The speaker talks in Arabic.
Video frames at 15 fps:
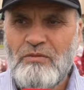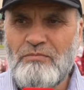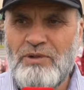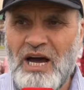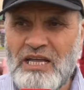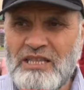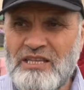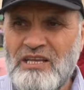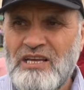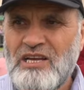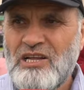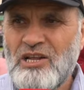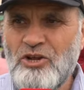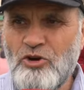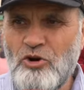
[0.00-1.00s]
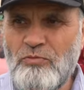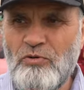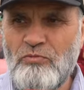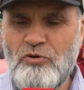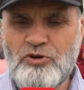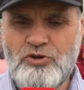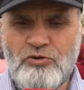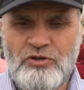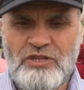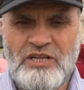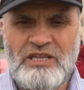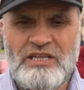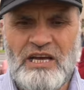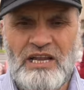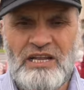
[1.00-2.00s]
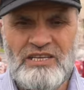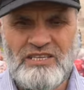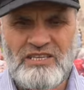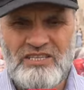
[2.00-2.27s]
بهذا اليوم الموجود ديال